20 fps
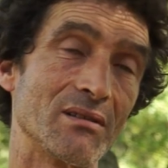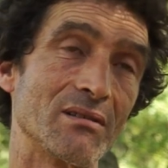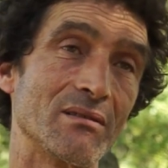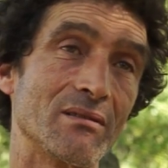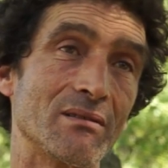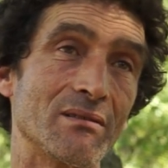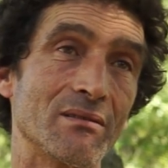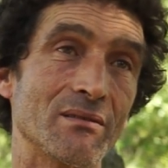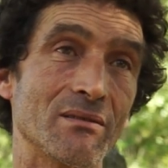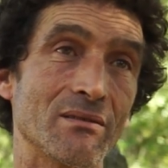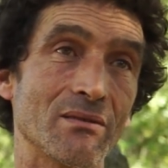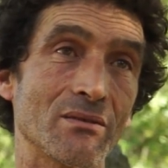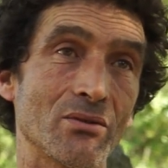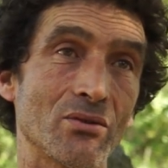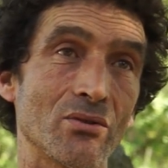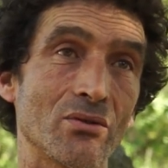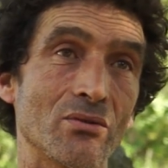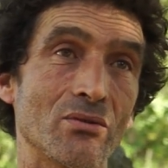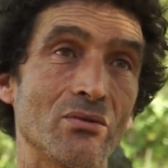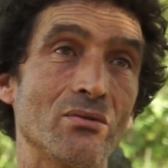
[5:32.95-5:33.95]

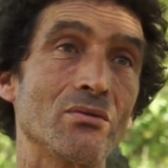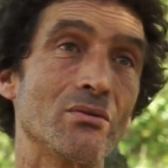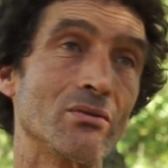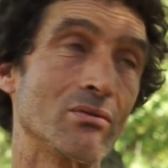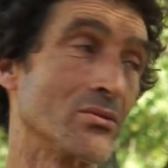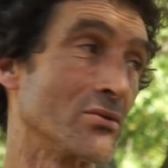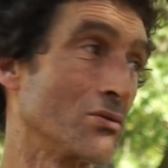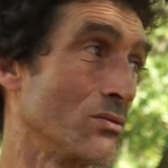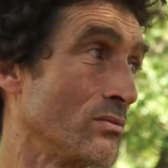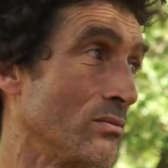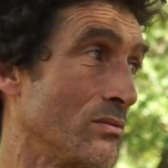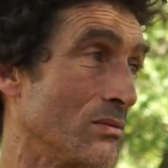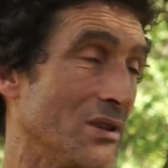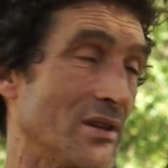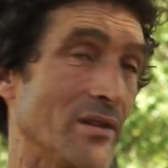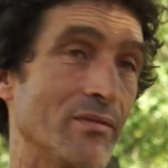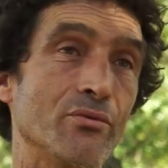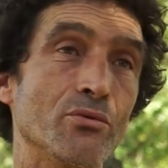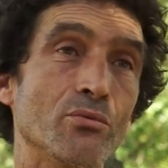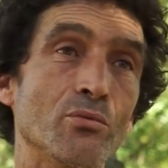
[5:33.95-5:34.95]
que
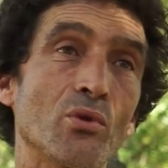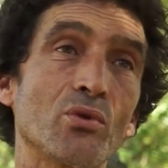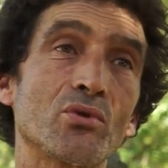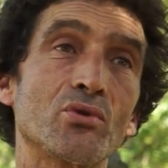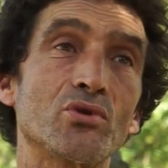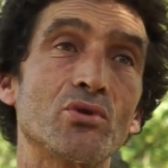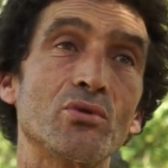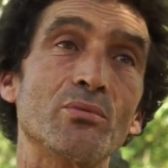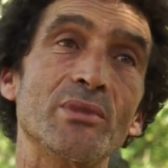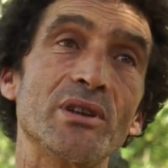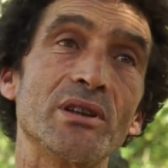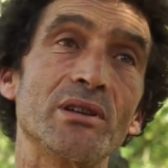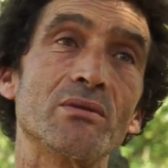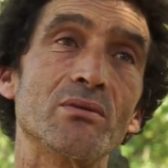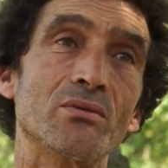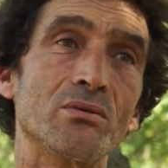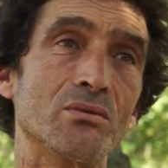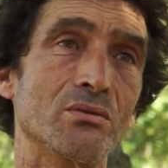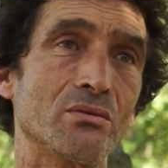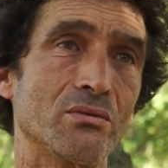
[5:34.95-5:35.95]
la fumure que je mets
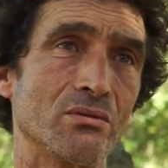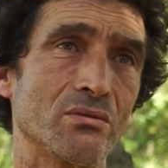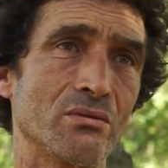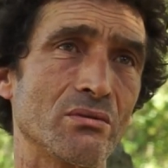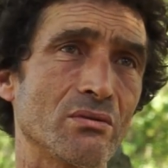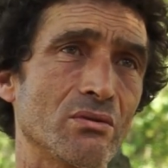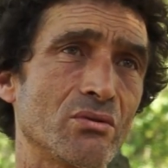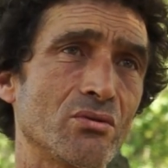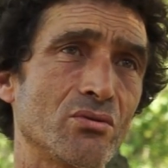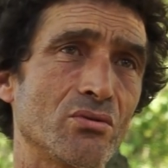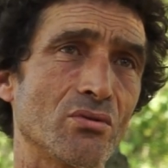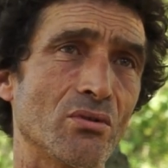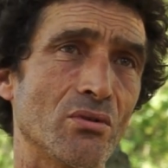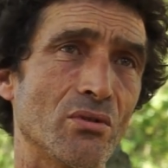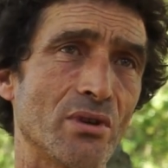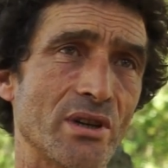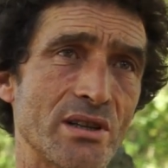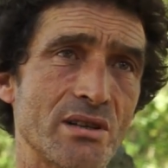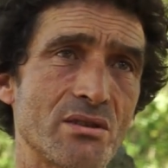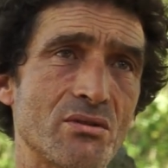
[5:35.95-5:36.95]
sur
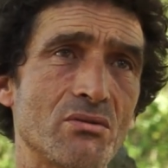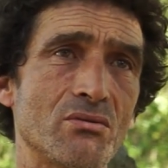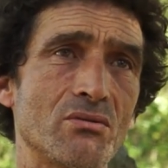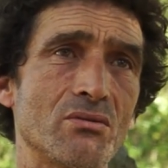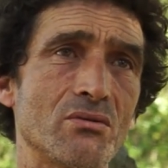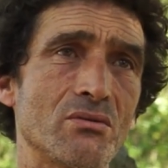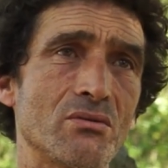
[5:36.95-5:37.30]
le reste